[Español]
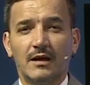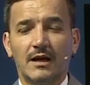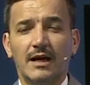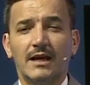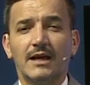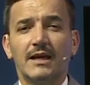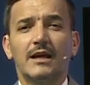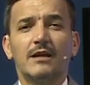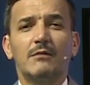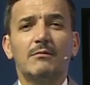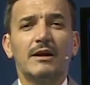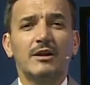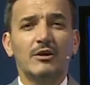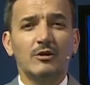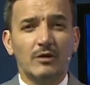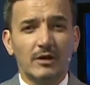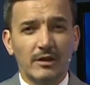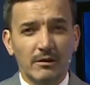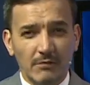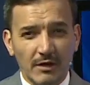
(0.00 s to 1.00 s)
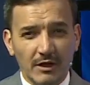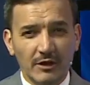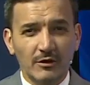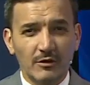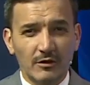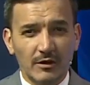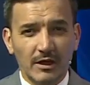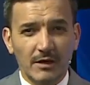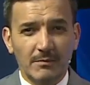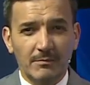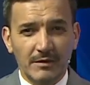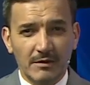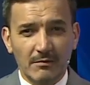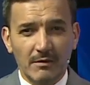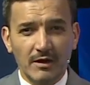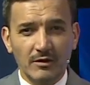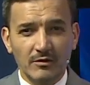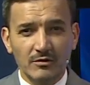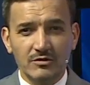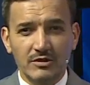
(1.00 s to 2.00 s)
Ah, ¿el, barrio, ¿El barrio es
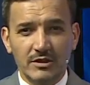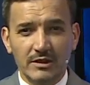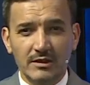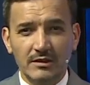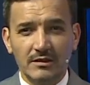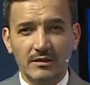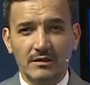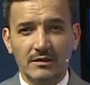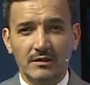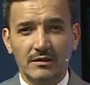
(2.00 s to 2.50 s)
privado, sí?